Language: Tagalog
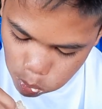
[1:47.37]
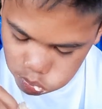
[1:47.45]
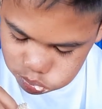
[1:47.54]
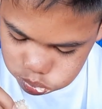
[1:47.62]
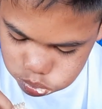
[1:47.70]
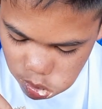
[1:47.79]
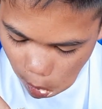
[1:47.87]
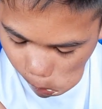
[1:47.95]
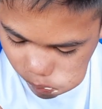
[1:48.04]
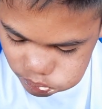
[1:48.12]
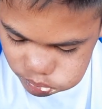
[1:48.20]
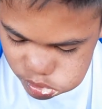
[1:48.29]

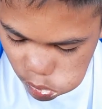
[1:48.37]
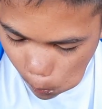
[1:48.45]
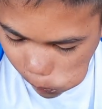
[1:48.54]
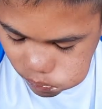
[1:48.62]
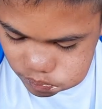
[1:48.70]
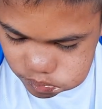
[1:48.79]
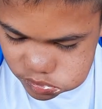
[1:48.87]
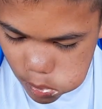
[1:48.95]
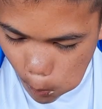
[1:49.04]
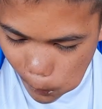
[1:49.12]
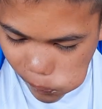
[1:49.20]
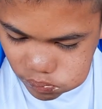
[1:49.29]
Nagre-reply po kami agad ng
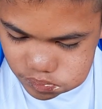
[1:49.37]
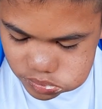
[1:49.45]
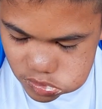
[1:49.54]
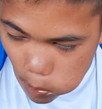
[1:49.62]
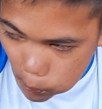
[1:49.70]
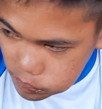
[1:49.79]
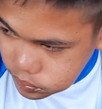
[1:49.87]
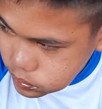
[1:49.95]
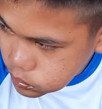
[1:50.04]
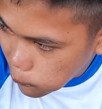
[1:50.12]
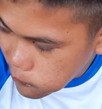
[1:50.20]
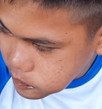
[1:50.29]
mga
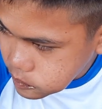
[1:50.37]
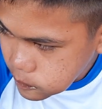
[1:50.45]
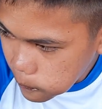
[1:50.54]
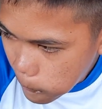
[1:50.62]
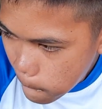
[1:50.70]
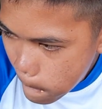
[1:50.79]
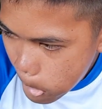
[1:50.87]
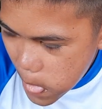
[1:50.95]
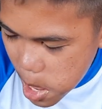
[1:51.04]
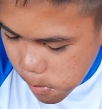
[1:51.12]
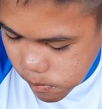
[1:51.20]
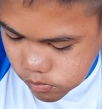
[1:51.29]
uh, ganyan no,
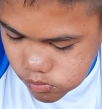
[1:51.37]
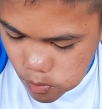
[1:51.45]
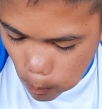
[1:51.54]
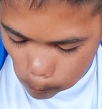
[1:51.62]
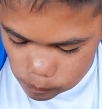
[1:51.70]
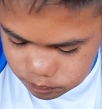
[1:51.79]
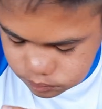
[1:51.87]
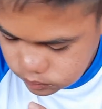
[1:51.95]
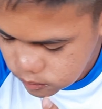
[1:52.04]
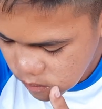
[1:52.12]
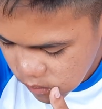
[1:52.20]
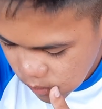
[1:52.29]
ganyang bagay.
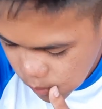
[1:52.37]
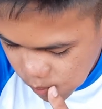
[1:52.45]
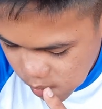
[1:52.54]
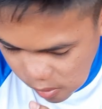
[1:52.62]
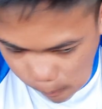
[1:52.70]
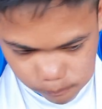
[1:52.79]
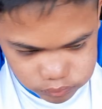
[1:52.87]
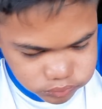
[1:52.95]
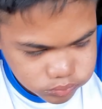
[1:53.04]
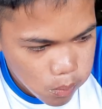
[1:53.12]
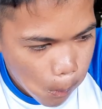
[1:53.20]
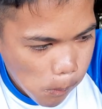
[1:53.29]

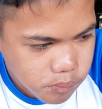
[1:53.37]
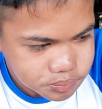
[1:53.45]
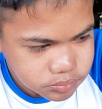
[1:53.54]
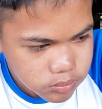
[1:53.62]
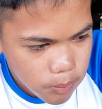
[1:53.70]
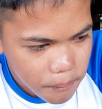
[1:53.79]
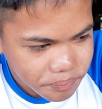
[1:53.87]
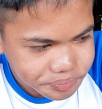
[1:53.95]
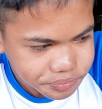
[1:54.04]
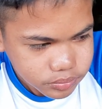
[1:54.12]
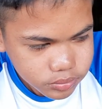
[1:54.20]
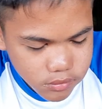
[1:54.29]
So kailangan
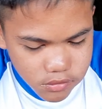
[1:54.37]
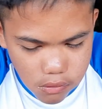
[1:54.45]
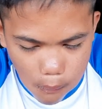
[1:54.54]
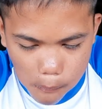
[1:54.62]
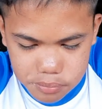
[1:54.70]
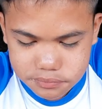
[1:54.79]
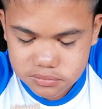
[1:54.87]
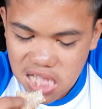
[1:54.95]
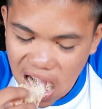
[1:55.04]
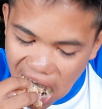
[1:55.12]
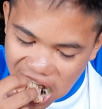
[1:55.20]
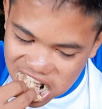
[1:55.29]
mag-message po kayo para
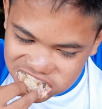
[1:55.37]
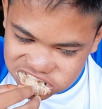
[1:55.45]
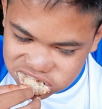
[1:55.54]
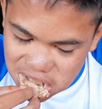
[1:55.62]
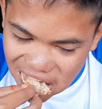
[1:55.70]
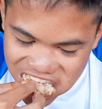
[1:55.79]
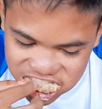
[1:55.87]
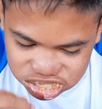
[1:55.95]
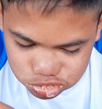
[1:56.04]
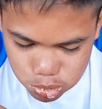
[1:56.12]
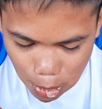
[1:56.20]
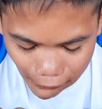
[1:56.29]
magpa-book ng
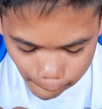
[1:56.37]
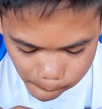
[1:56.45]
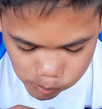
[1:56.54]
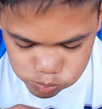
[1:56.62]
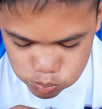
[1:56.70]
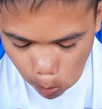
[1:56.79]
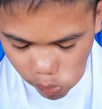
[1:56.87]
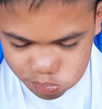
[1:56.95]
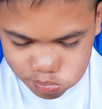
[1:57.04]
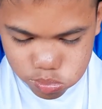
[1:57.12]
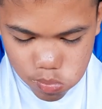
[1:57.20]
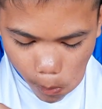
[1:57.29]
schedule, mas early, mas
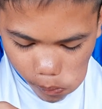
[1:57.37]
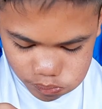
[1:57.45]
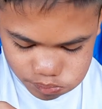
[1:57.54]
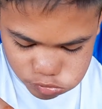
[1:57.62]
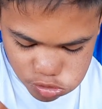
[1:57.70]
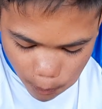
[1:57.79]
better.